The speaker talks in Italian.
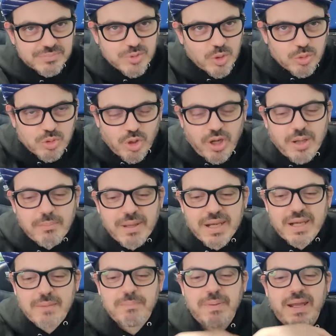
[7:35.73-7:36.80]
controlla male
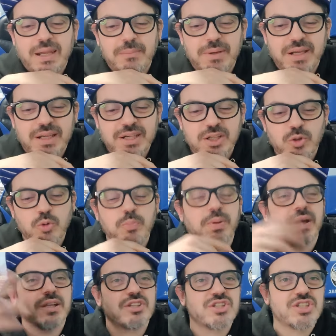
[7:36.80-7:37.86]
la palla ma la
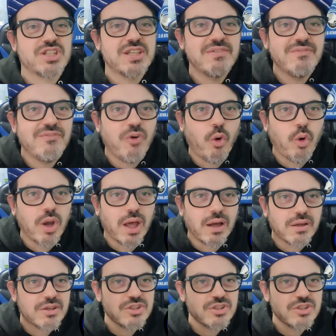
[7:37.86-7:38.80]
recupera, si invola,